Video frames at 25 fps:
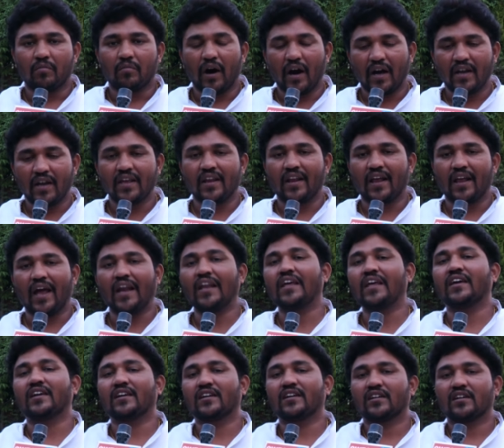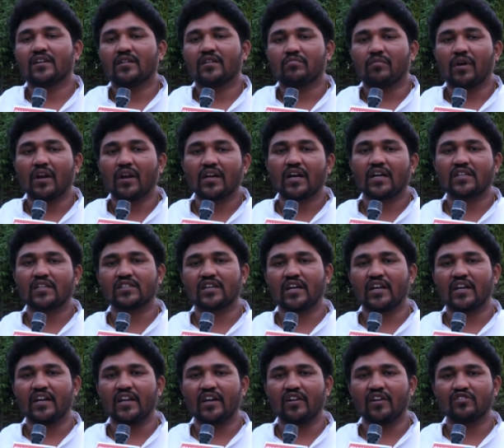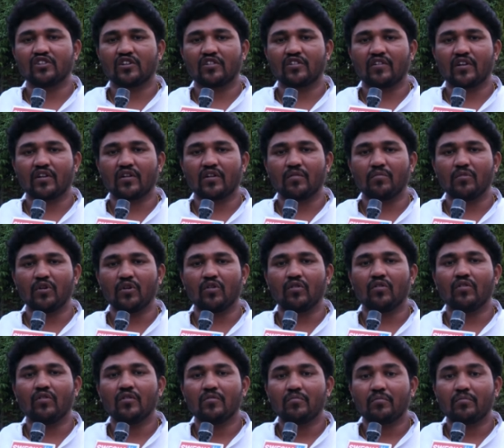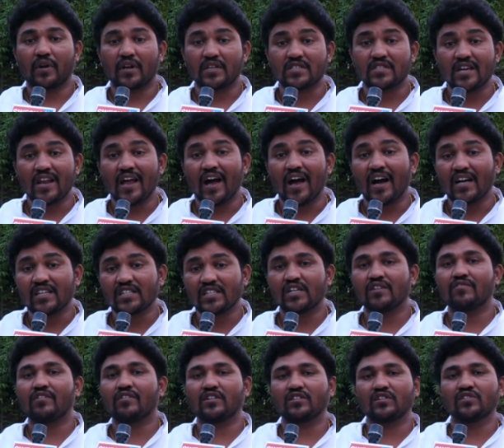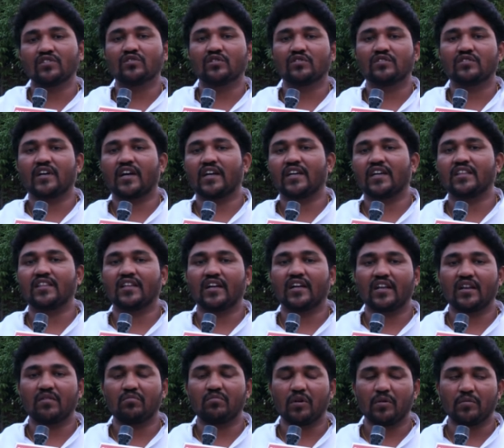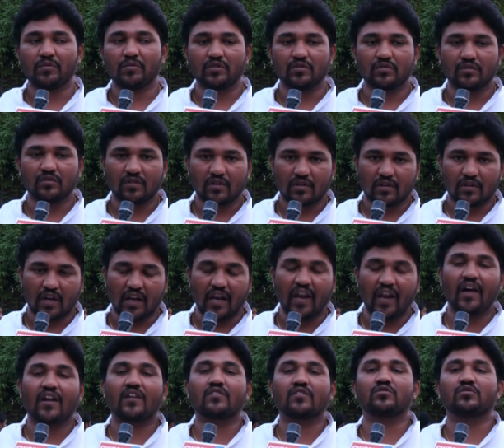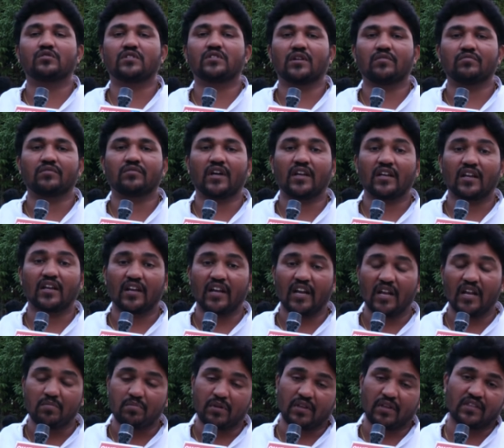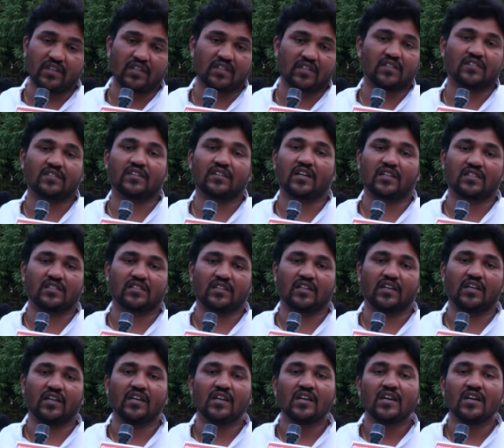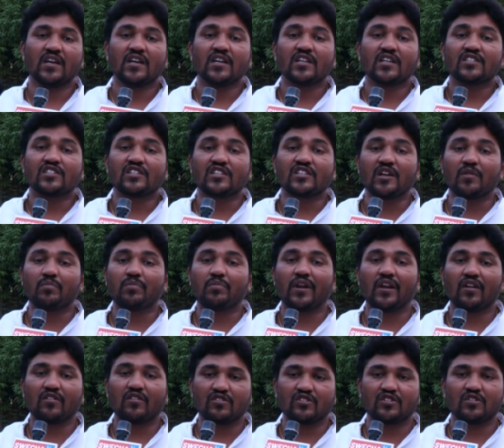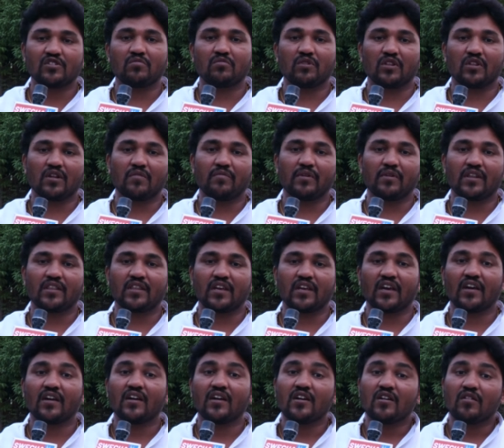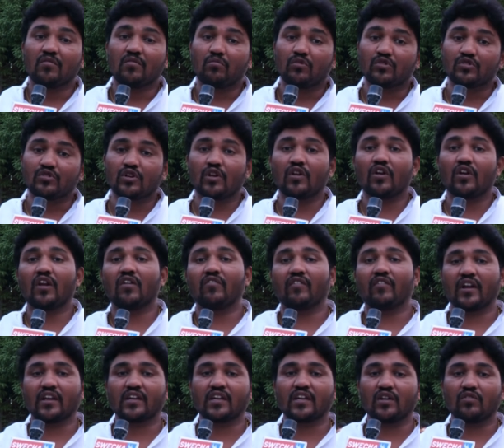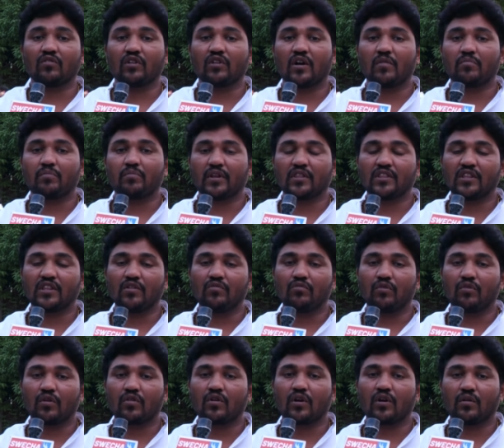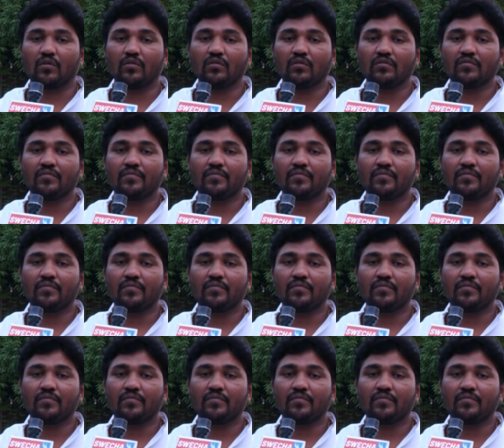భారీ ర్యాలీ మల్కాజ్గిరి నియోజకవర్గంలో ప్రజల ఆశీర్వాదంతో సాగిందాన్ని మేము కల్లారా చూసాం దానికి నేనే ప్రత్యక్ష సాక్షిని చిన్నపిల్లల నుంచి మొదలు పెడితే ముసలోళ్ళ వరకు కూడా ప్రతి ఒక్కరూ